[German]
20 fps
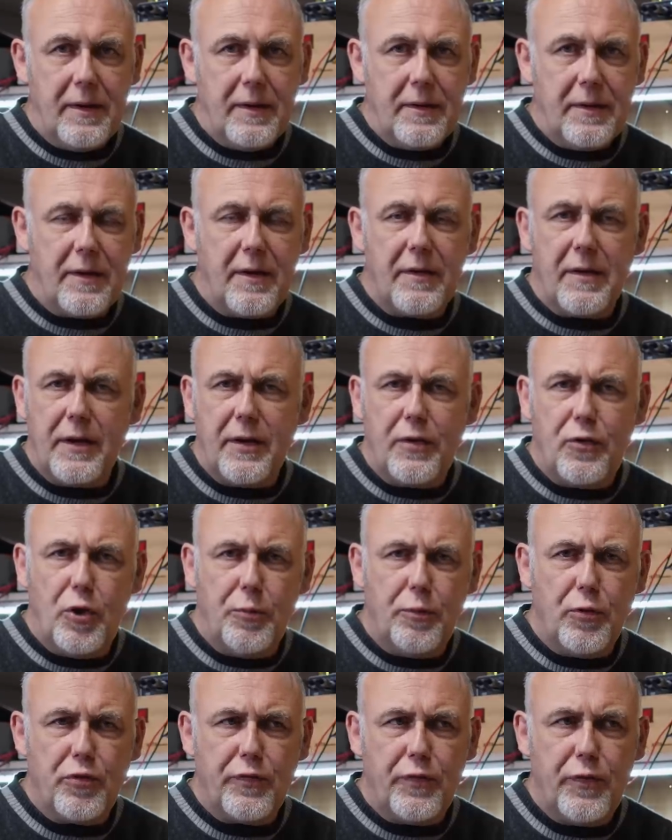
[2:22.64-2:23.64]
Das ist eigentlich
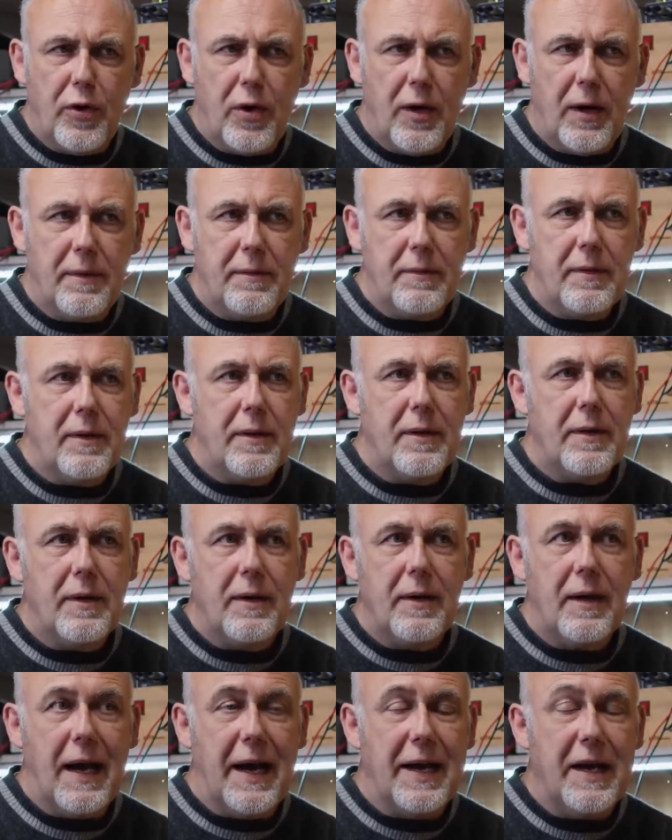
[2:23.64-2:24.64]
typisch für
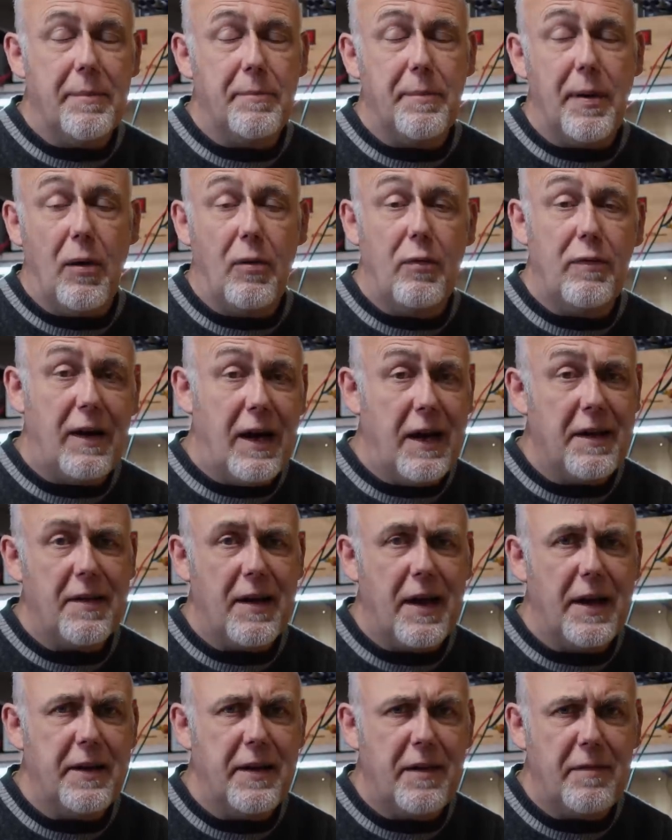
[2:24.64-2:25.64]
eine
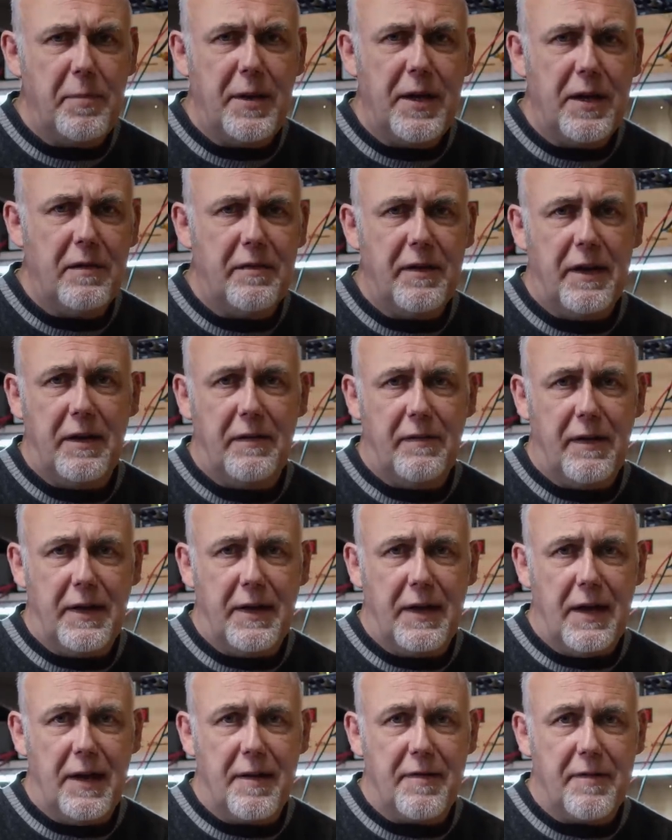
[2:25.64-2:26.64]
Bauweise eines
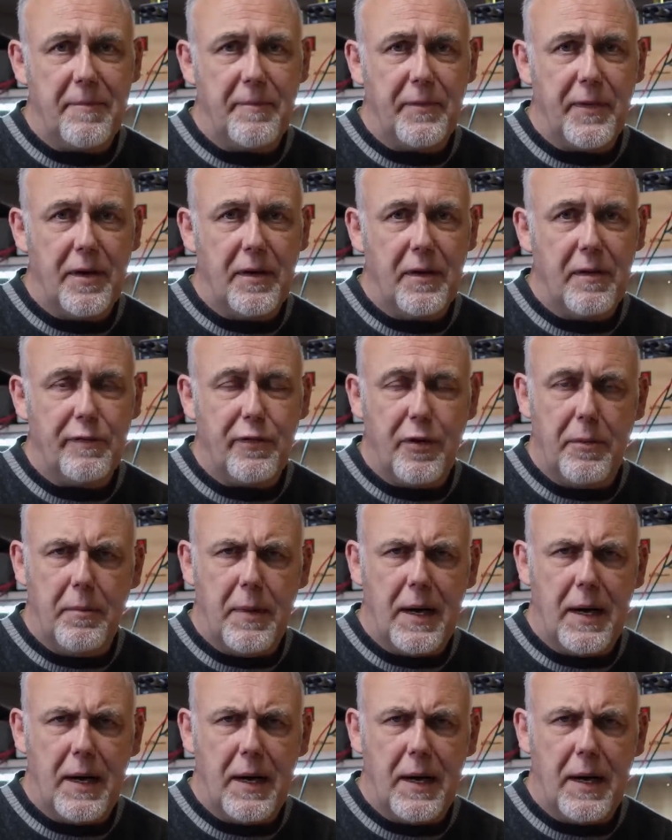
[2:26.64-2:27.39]
Biegelwellenwandlers äh, von